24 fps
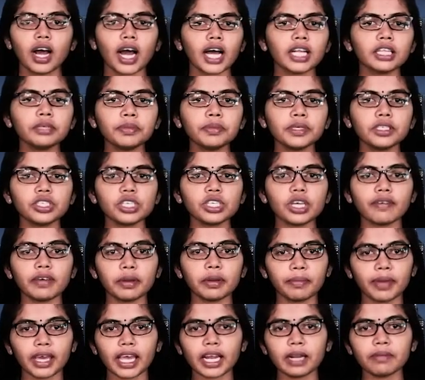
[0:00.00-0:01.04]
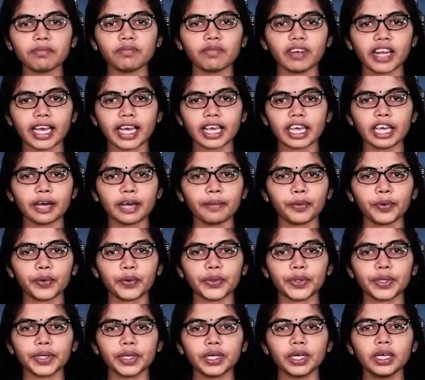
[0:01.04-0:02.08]
அது பற்றி அவர் மேலும் விளக்கிய
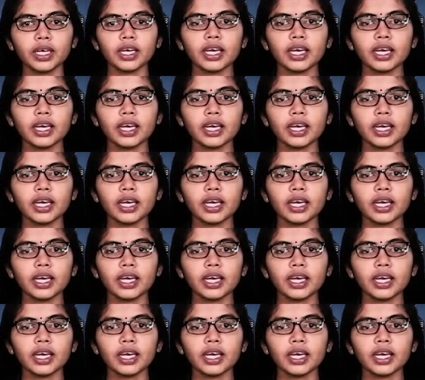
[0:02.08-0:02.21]
போது